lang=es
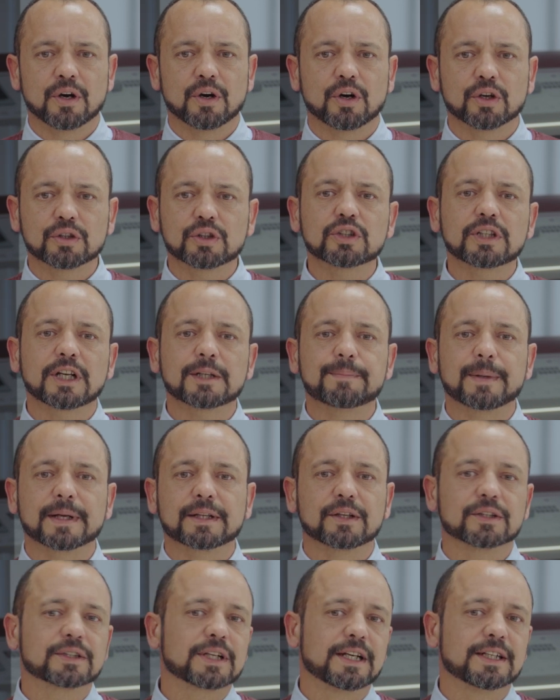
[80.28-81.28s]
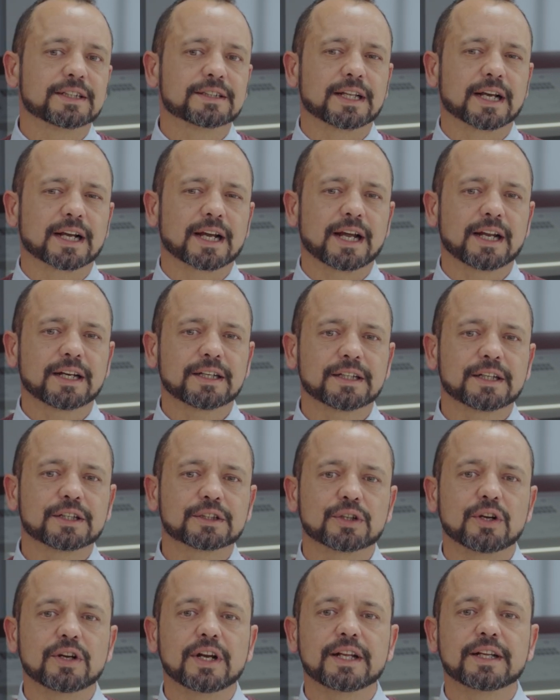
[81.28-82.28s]
Otros aspectos a destacar
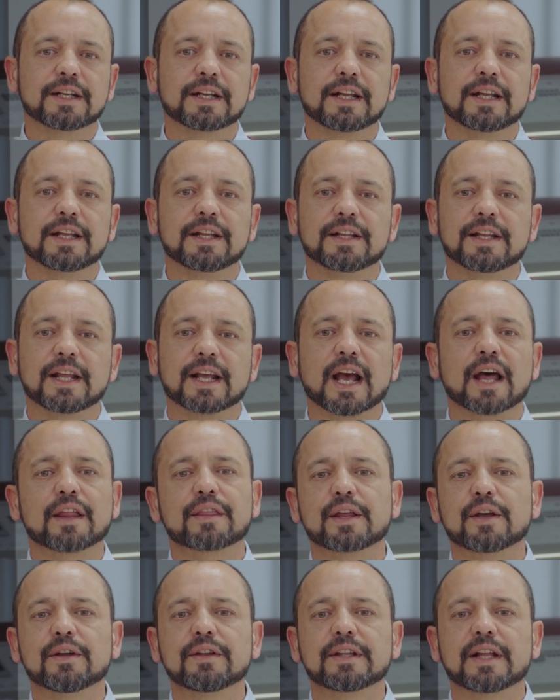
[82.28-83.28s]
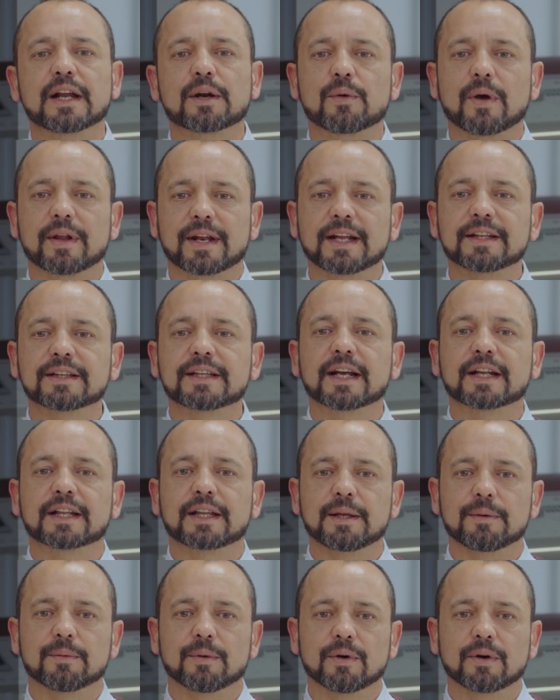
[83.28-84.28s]
son la indicación del cuadrante
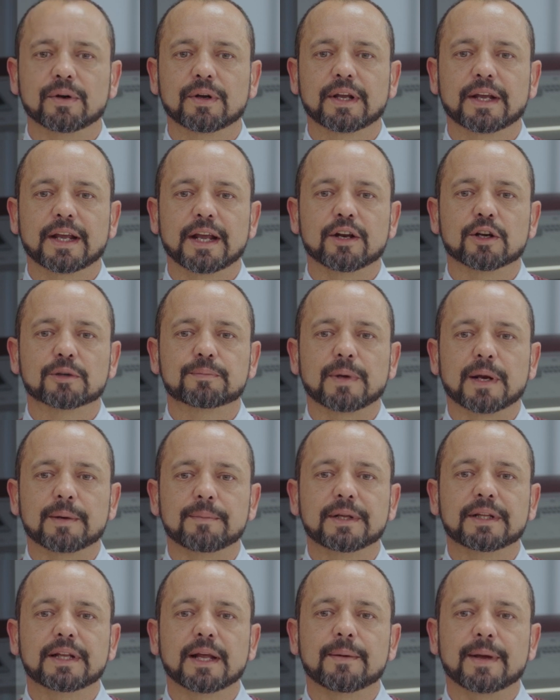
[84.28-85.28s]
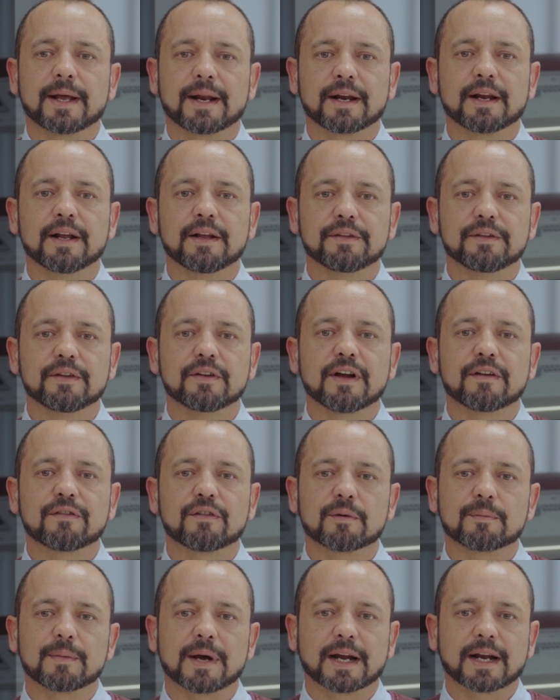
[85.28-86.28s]
activo, que nos permite ver de una
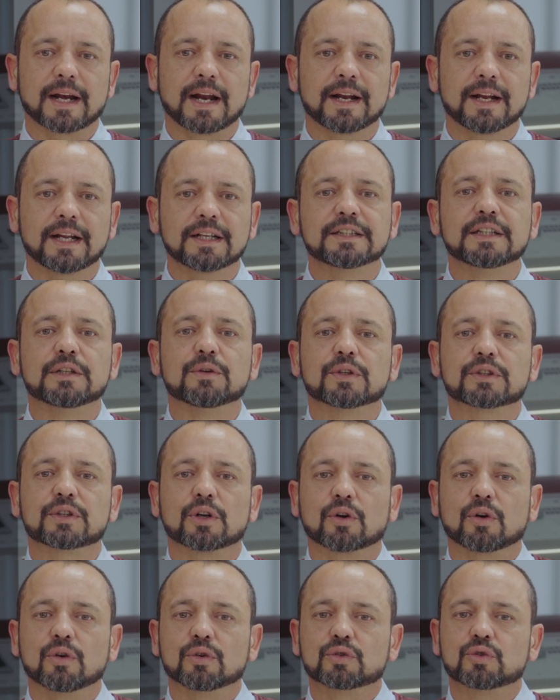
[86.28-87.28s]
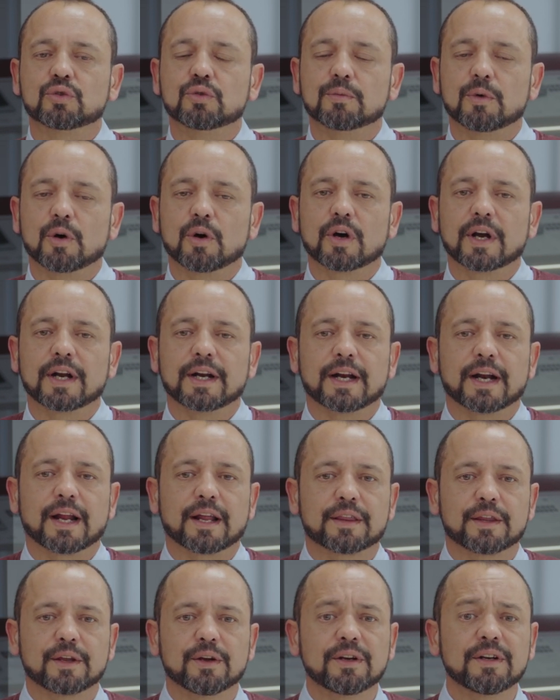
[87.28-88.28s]
forma clara si nuestro consumo o
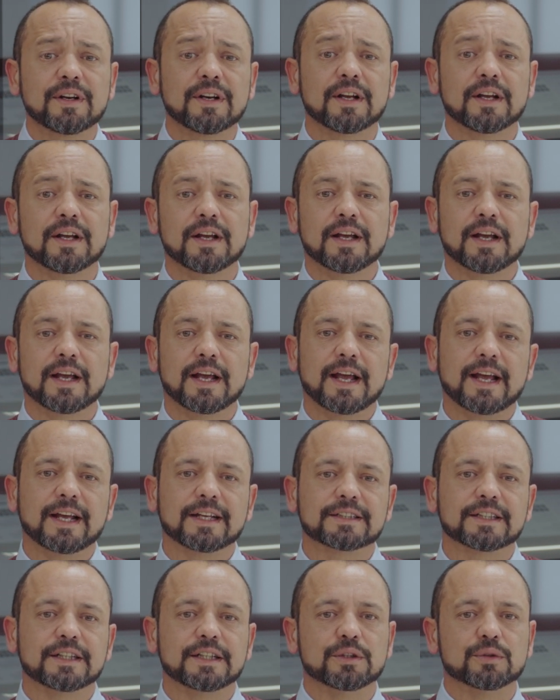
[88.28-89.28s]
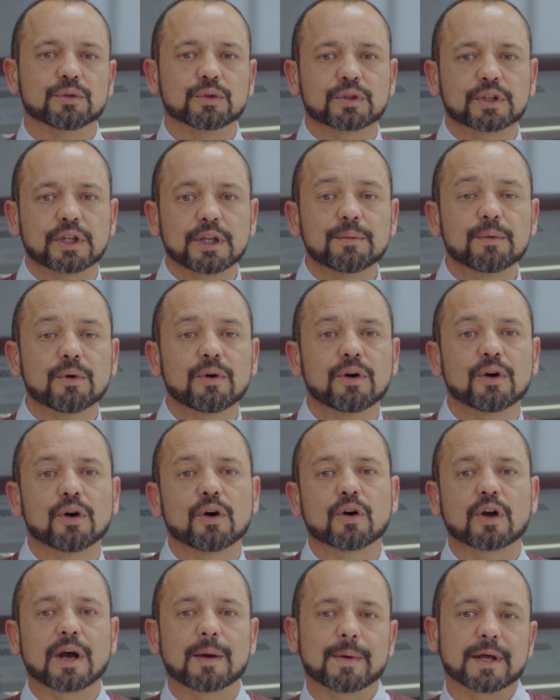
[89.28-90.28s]
generación es inductivo
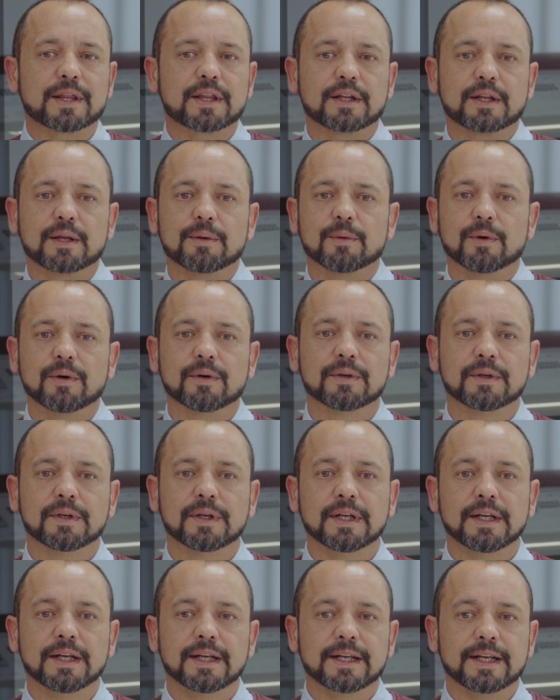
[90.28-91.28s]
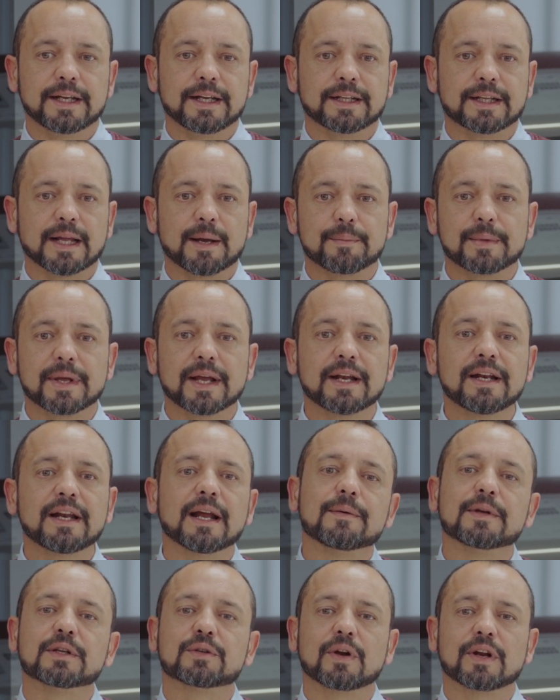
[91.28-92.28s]
o capacitivo, y también
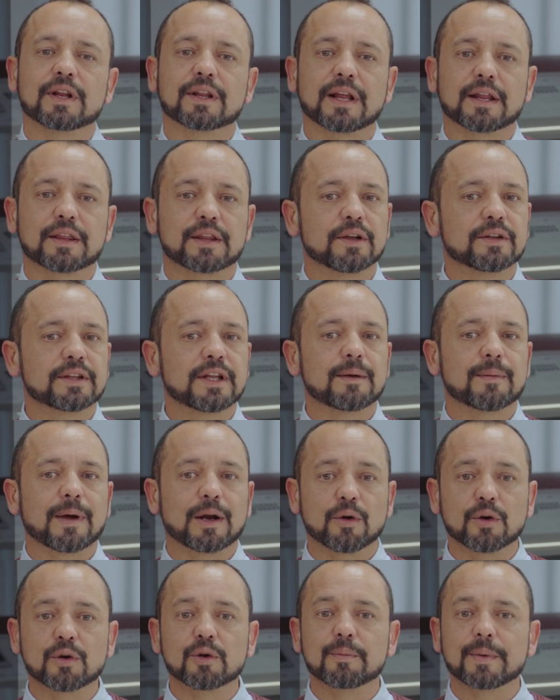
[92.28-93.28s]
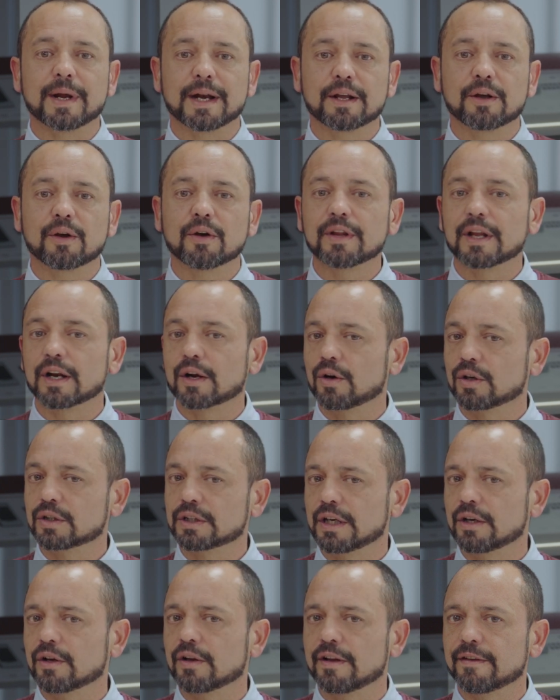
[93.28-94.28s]
la visualización del valor numérico del
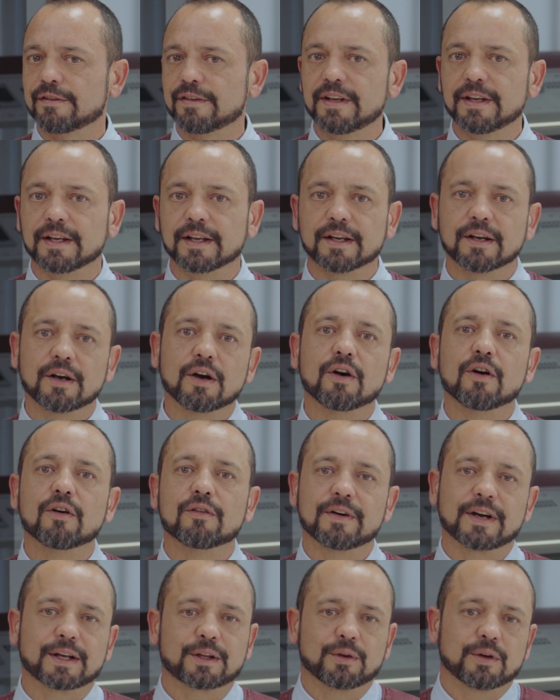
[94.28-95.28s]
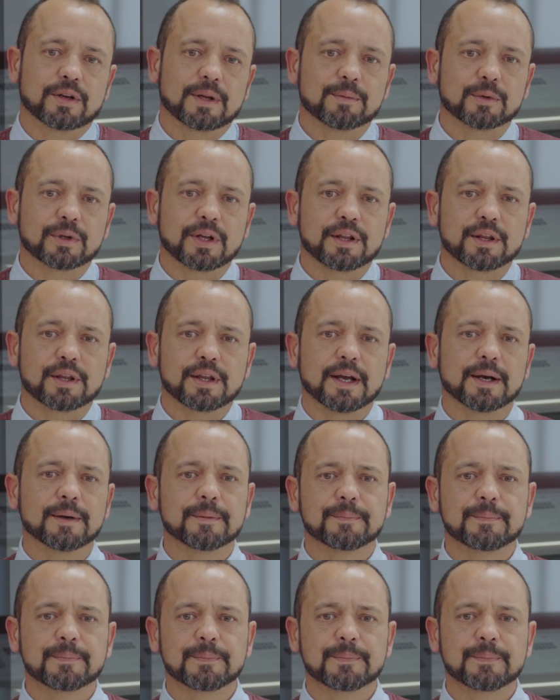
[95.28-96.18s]
coseno de phi, o factor de potencia.